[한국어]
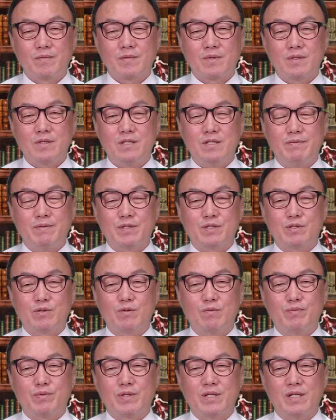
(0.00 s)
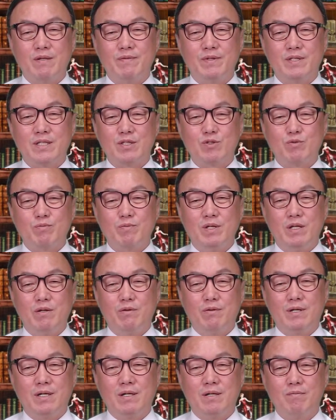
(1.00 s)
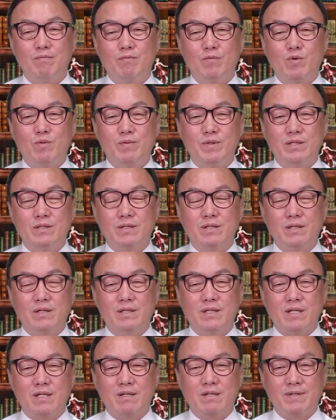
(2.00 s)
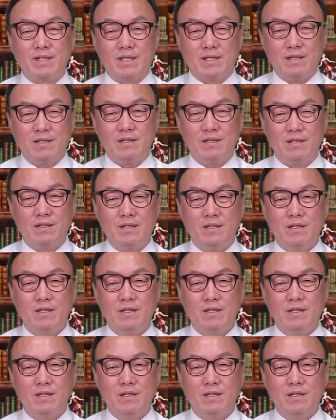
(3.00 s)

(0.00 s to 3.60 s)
집에서도 불안함이 자주 밀려와 몸을 뜰 때가 많다.